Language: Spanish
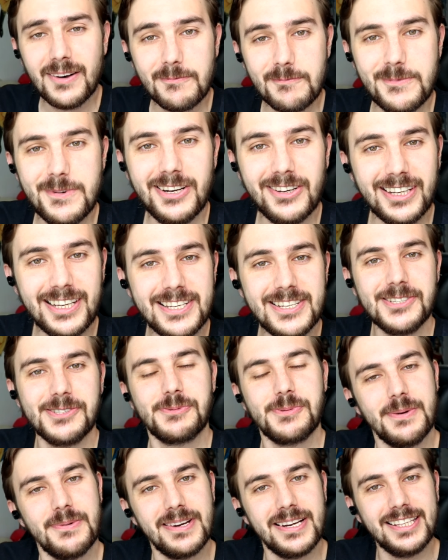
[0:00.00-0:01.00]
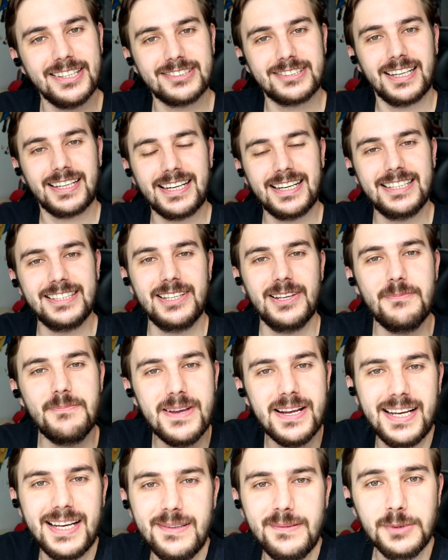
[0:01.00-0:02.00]
Biloquillos, bienvenidos al canal de
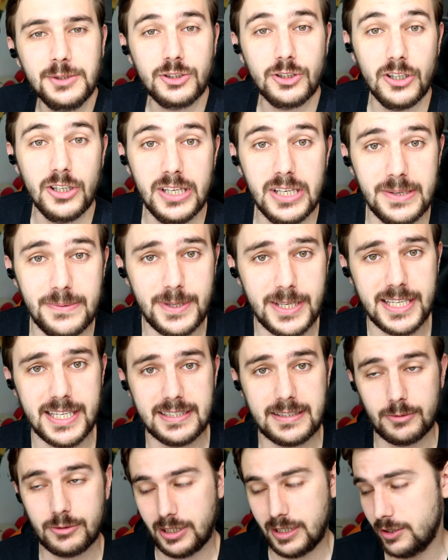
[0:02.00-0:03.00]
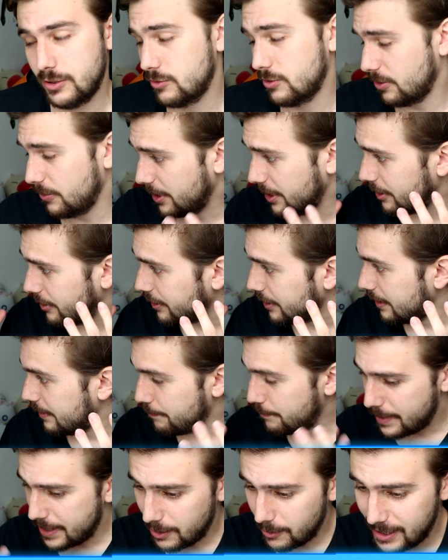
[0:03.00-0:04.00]
b soy B y estamos aquí en un nuevo vídeo de
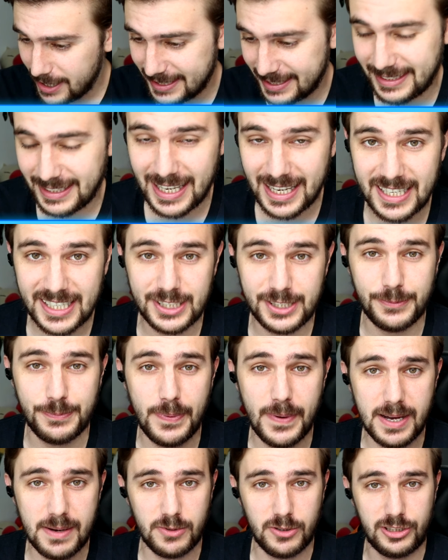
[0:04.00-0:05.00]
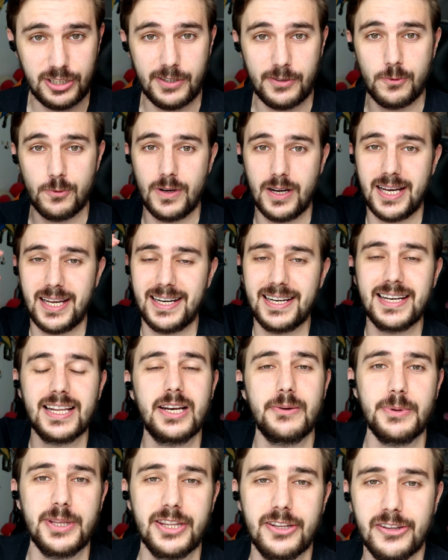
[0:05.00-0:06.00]
Brawl Stars Vamos a jugar en
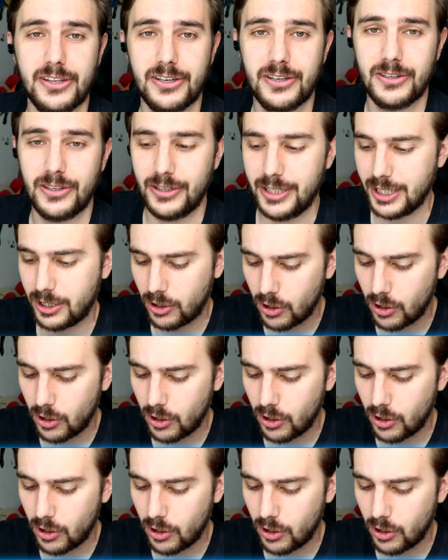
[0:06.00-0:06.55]
el vídeo de hoy